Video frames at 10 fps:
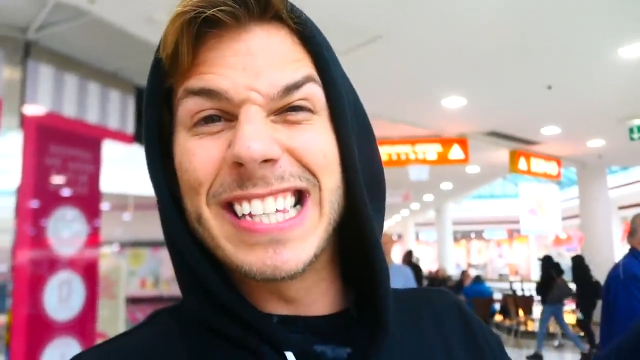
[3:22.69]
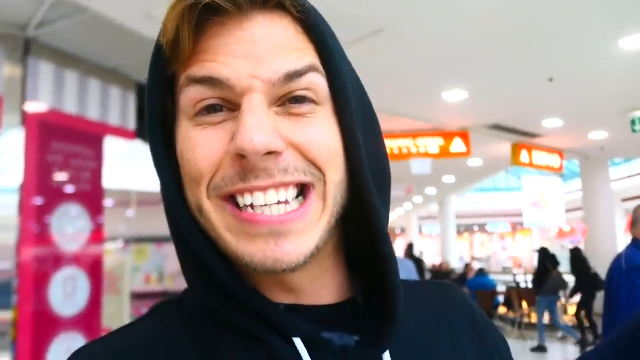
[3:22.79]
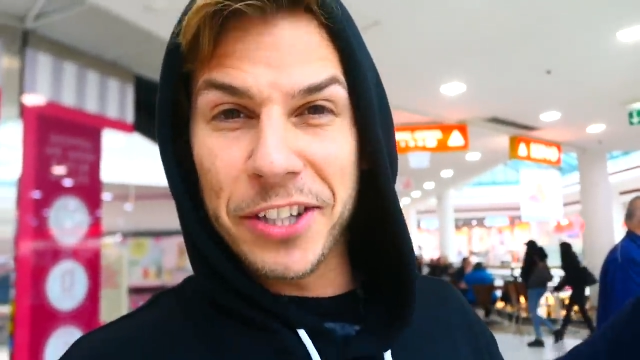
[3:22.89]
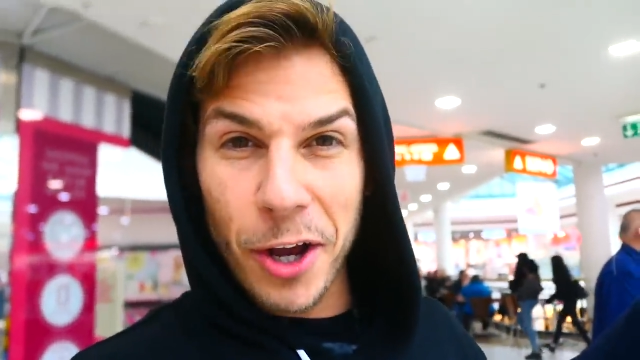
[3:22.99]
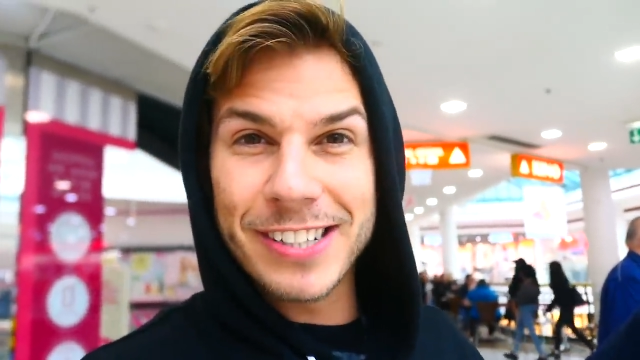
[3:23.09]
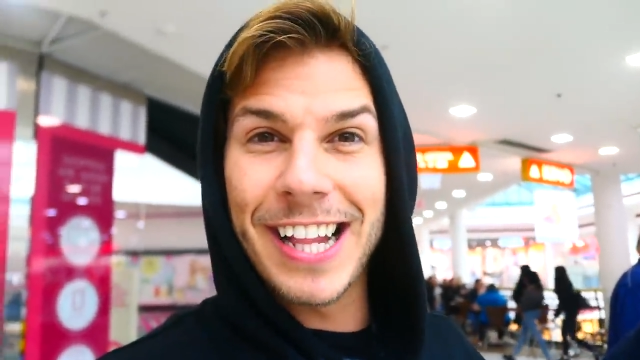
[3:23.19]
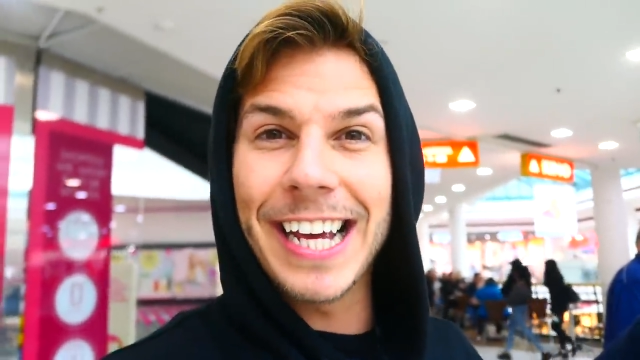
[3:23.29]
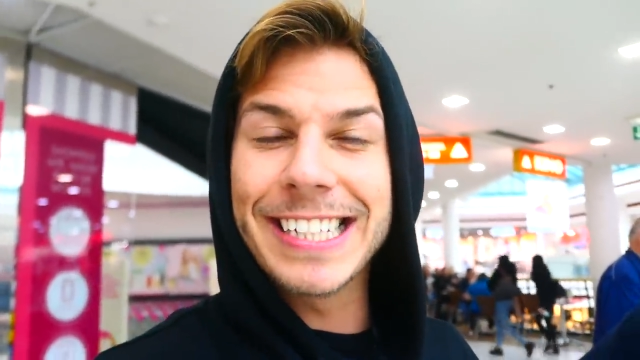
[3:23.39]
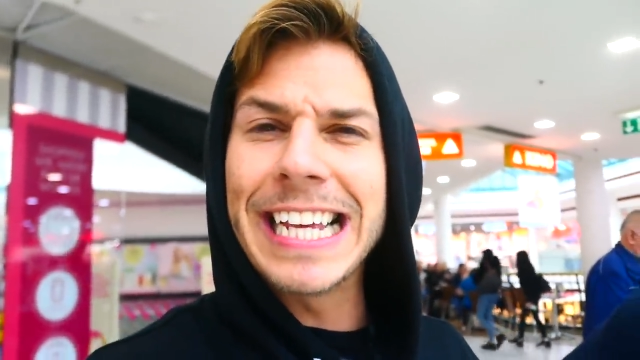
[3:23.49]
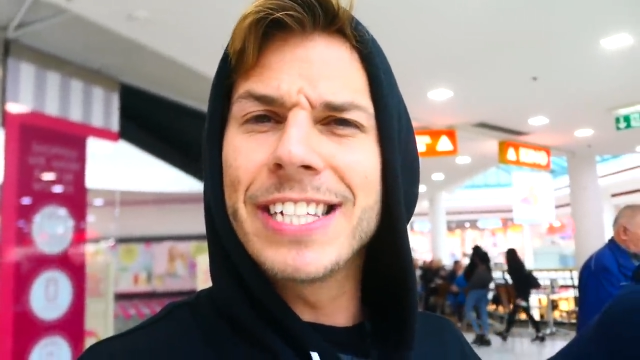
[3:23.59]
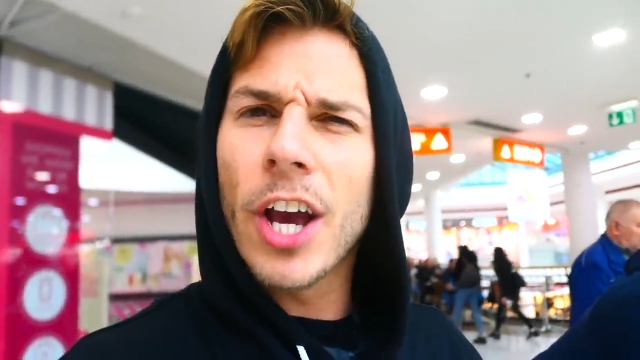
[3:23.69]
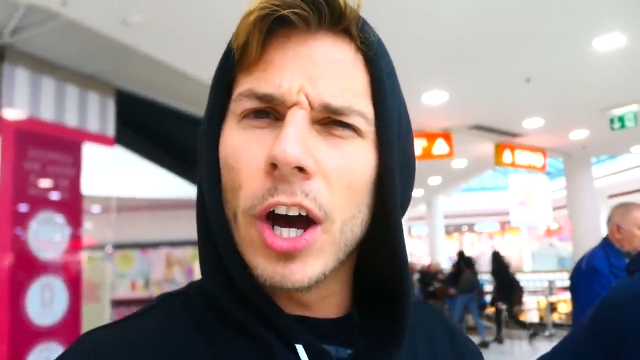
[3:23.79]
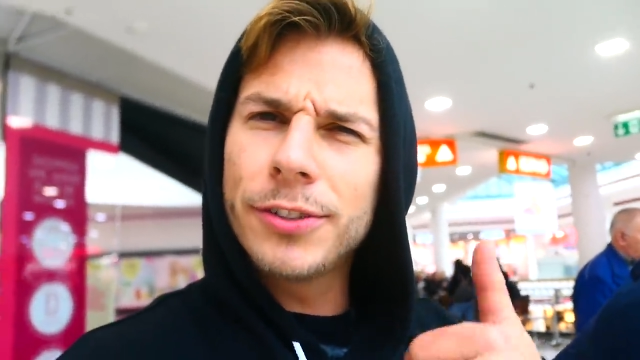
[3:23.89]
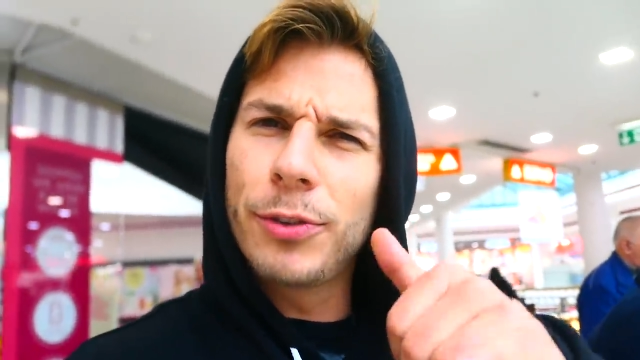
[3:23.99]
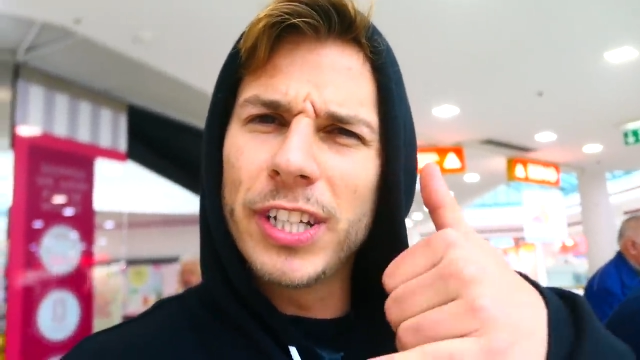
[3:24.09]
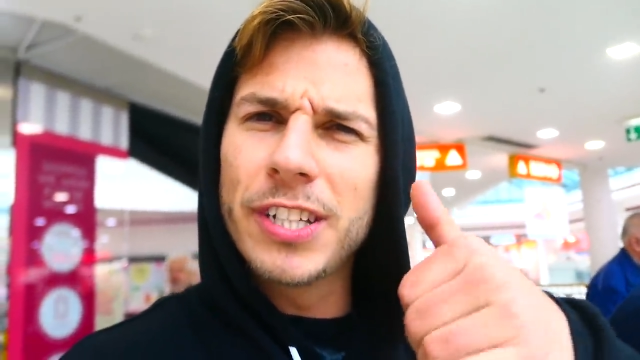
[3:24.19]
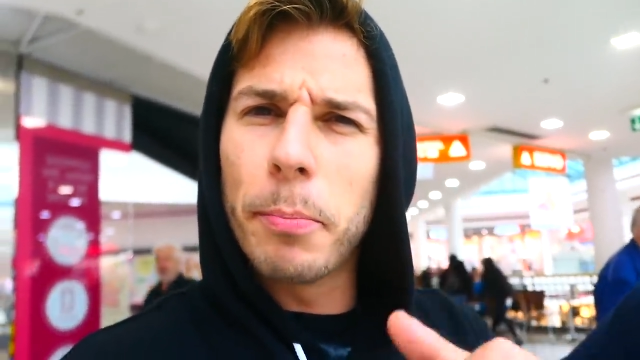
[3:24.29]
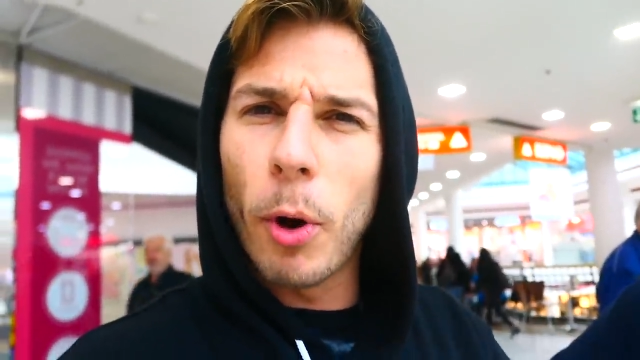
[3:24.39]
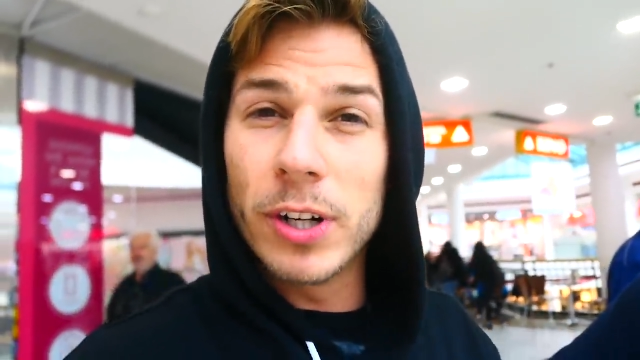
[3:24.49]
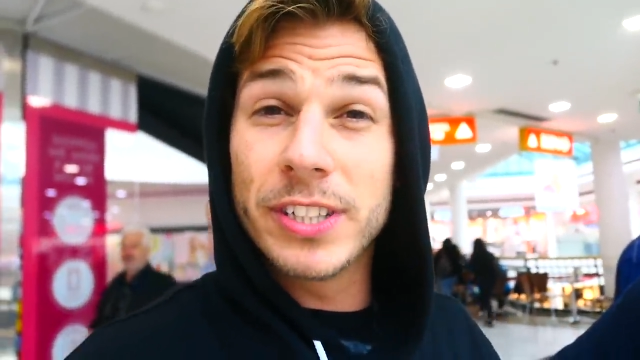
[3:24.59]
10.000 Likes gehen sich aus für diese
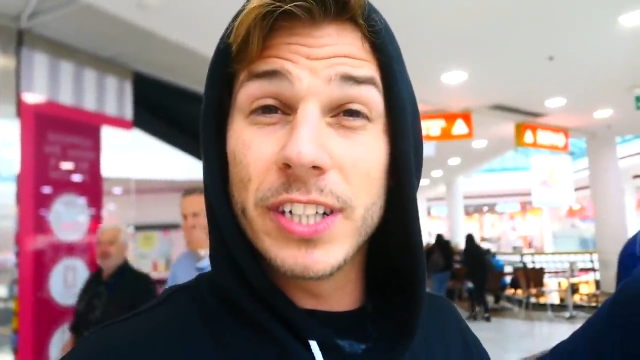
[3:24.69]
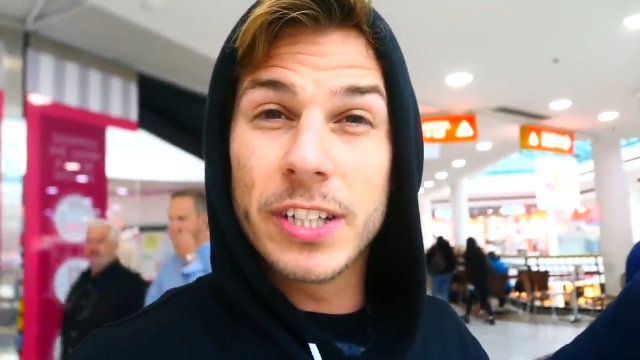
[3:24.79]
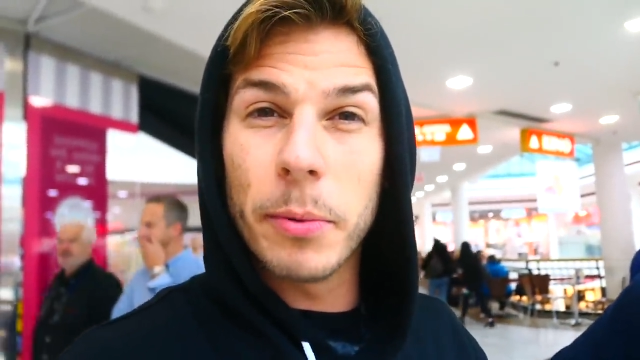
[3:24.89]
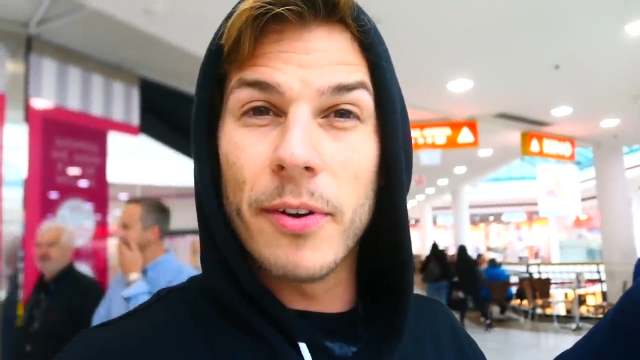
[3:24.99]
Balls, die ich da